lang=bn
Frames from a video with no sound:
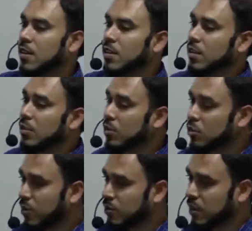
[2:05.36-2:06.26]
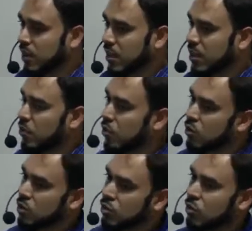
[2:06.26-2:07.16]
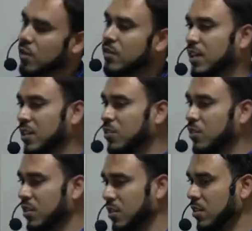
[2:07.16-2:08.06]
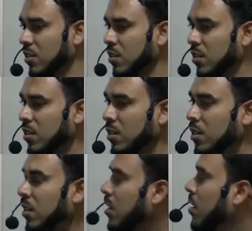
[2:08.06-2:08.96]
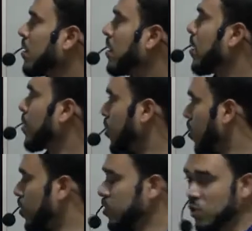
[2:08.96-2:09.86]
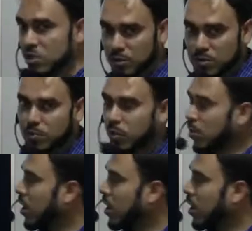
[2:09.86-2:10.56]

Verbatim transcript: এটা ওই সবসময় আর কি লোডোদের শুরু করে আমরা টাইটেট করি ধীরে ধীরে হ্যাঁ, আমরা পড়বো পিসওয়াইজ অবশ্য পড়বো